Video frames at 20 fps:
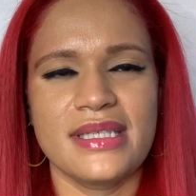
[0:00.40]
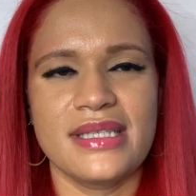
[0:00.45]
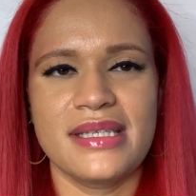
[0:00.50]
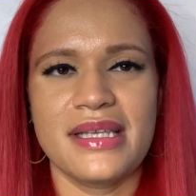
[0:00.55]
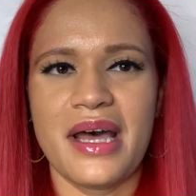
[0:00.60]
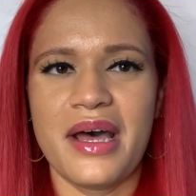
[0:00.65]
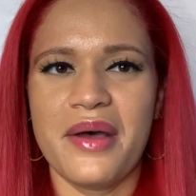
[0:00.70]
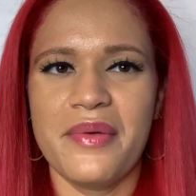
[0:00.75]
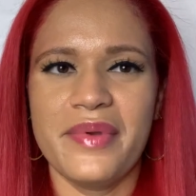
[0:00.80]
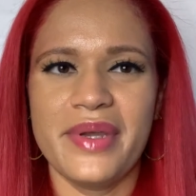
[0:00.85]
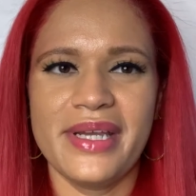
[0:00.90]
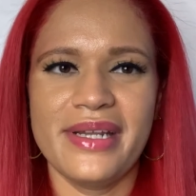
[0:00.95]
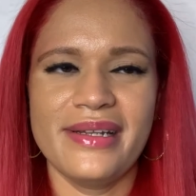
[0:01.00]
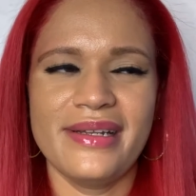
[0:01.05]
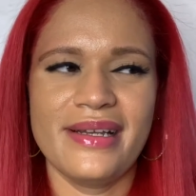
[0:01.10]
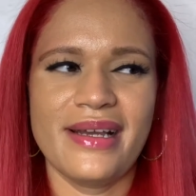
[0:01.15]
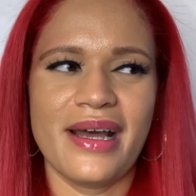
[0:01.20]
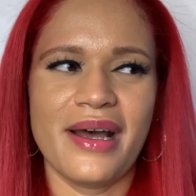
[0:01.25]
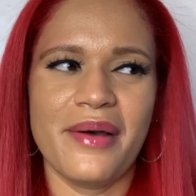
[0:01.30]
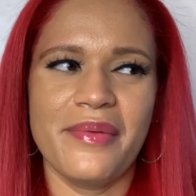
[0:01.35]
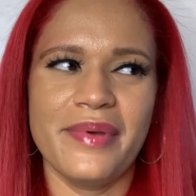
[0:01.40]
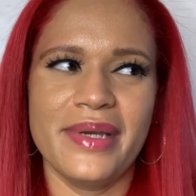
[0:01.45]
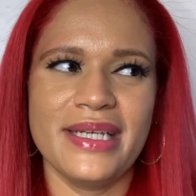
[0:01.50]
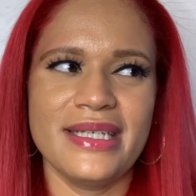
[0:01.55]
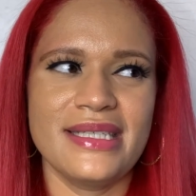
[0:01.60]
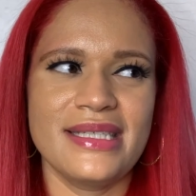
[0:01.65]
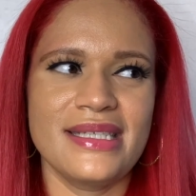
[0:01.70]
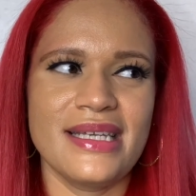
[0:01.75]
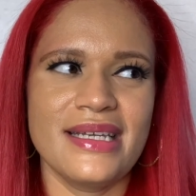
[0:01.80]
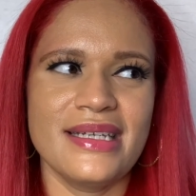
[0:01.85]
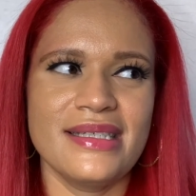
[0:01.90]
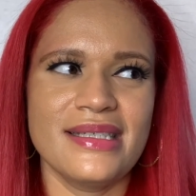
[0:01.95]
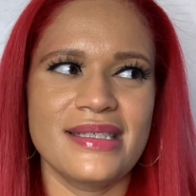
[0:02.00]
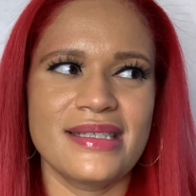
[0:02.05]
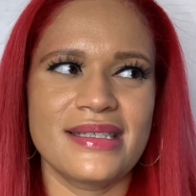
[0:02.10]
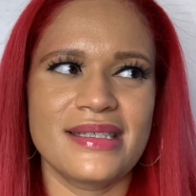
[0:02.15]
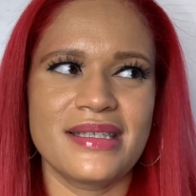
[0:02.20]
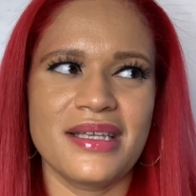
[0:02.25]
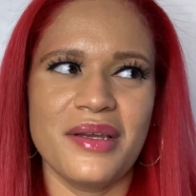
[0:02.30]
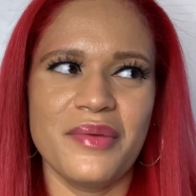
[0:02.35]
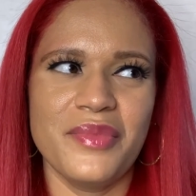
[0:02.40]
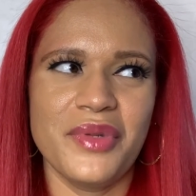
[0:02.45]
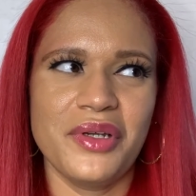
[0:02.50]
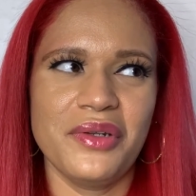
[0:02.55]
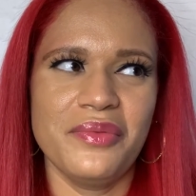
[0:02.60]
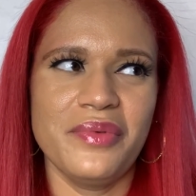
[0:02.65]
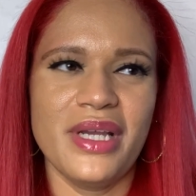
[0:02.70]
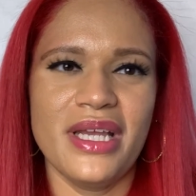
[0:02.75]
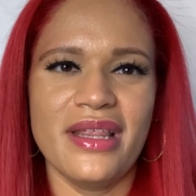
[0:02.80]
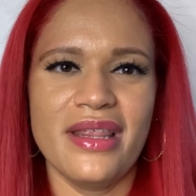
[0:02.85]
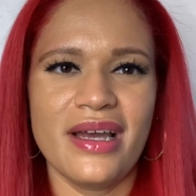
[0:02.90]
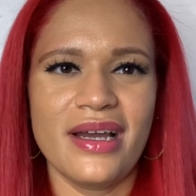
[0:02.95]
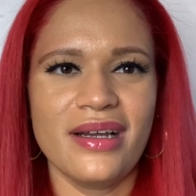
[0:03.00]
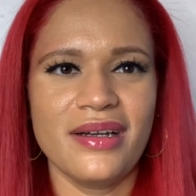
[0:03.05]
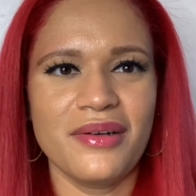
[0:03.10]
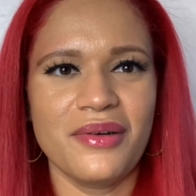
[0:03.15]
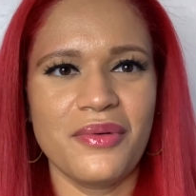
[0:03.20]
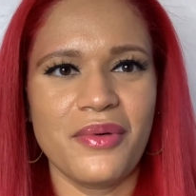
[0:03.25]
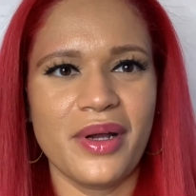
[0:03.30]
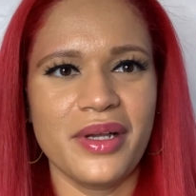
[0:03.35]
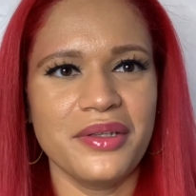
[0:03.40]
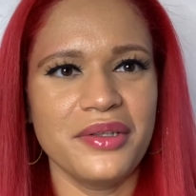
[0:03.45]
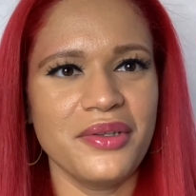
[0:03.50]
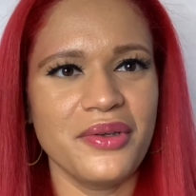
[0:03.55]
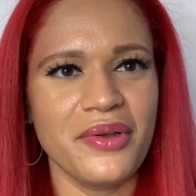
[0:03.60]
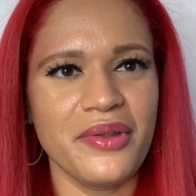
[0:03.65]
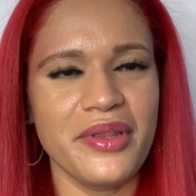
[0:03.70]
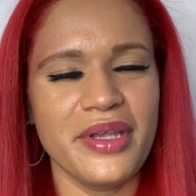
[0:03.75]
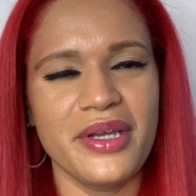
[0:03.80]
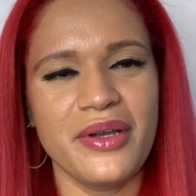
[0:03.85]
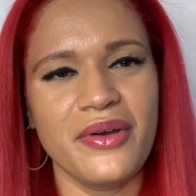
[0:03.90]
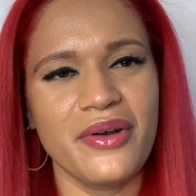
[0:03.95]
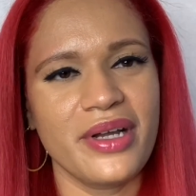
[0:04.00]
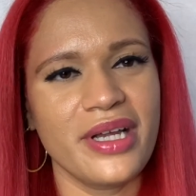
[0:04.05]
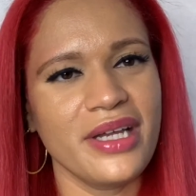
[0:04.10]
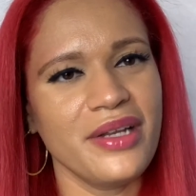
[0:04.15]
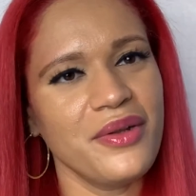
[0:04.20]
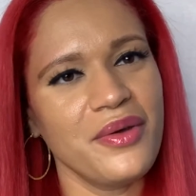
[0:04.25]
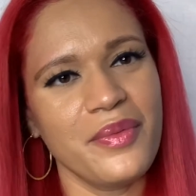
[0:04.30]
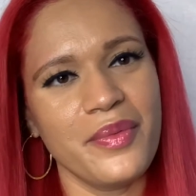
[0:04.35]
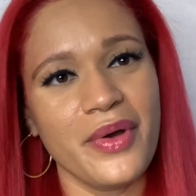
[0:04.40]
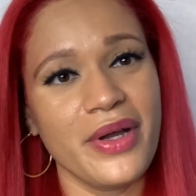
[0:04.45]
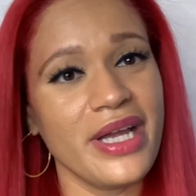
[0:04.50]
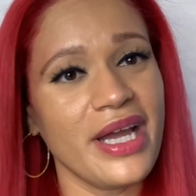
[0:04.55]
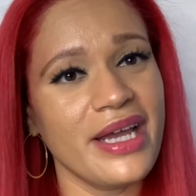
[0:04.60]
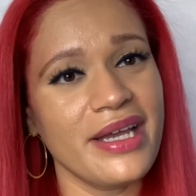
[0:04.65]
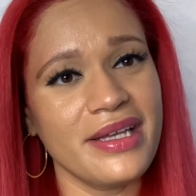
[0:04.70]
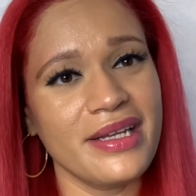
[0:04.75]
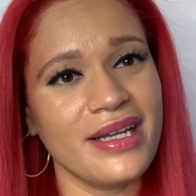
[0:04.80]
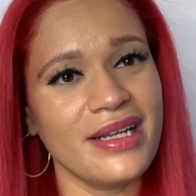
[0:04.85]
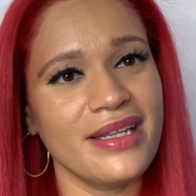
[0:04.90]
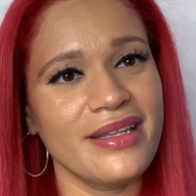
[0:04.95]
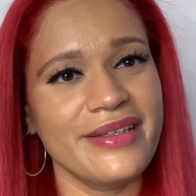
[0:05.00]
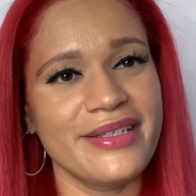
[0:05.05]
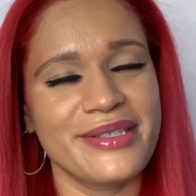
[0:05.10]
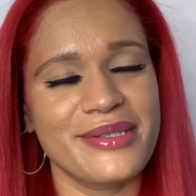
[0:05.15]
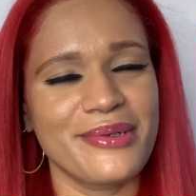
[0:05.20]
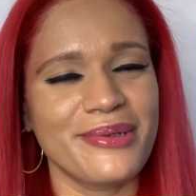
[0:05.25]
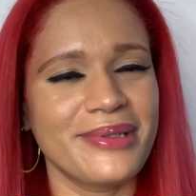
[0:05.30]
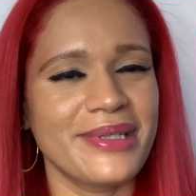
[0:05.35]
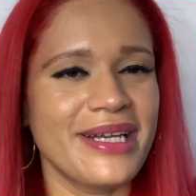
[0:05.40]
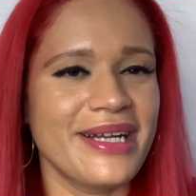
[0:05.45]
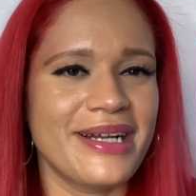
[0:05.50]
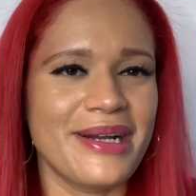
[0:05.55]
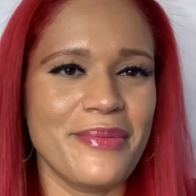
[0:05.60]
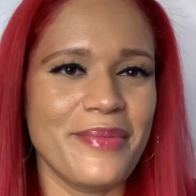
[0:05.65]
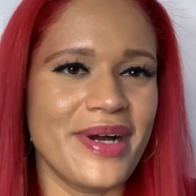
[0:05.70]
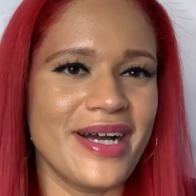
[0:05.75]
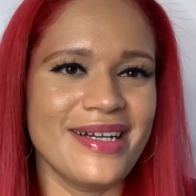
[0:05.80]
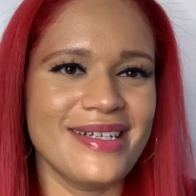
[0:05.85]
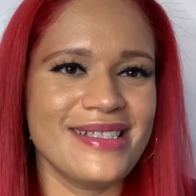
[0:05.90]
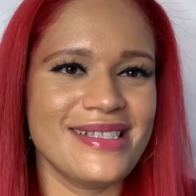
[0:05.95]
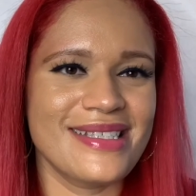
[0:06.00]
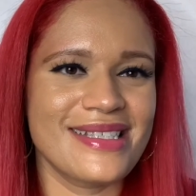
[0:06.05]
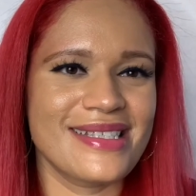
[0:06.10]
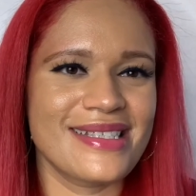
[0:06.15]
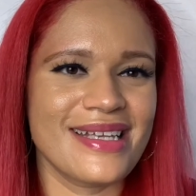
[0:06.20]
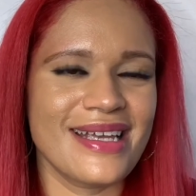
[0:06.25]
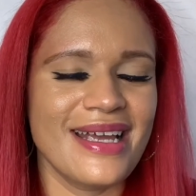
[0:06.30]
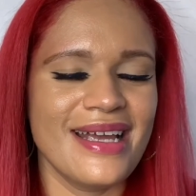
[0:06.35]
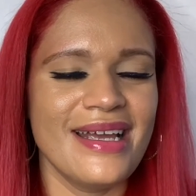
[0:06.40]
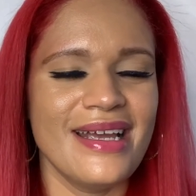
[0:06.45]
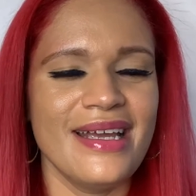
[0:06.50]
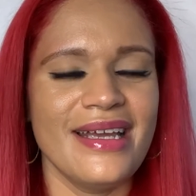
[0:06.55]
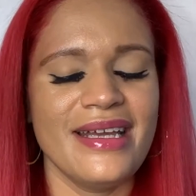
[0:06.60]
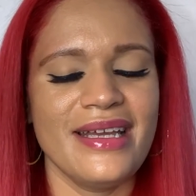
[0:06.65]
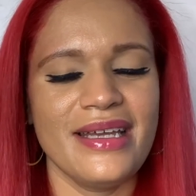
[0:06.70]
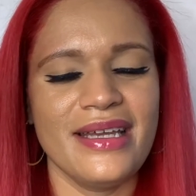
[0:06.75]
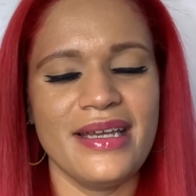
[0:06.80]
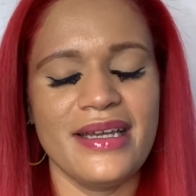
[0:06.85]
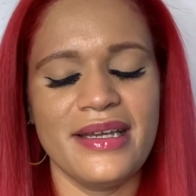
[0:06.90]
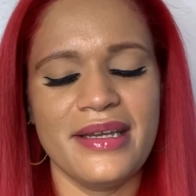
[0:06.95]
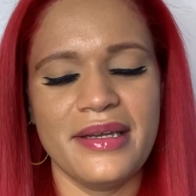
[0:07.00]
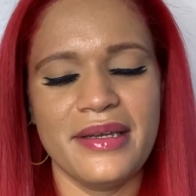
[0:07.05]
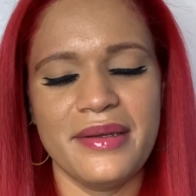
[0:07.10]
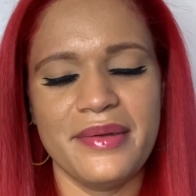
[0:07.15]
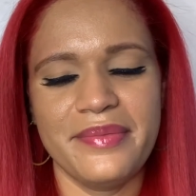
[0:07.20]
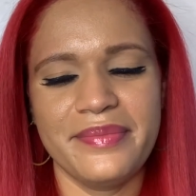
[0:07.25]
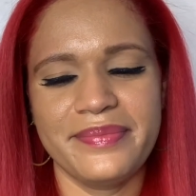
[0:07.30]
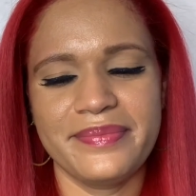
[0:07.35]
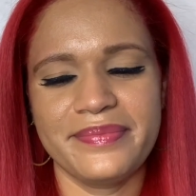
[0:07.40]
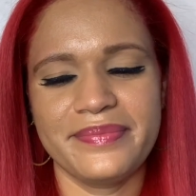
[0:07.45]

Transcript: saben, a veces se me olvida cuando digo que no voy a ir a la discoteca más y